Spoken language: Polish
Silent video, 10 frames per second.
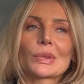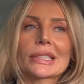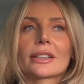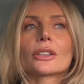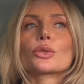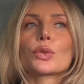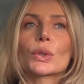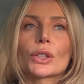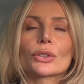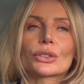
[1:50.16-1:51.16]
z tej jego
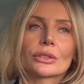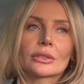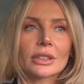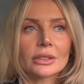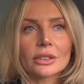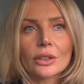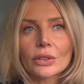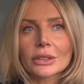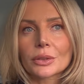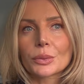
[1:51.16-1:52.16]
twórczości
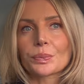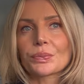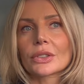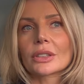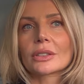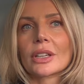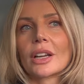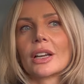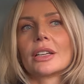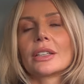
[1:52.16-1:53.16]
internetowej
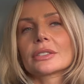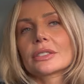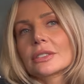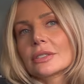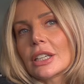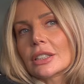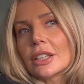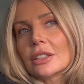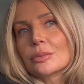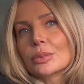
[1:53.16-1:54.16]

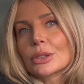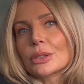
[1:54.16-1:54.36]
takie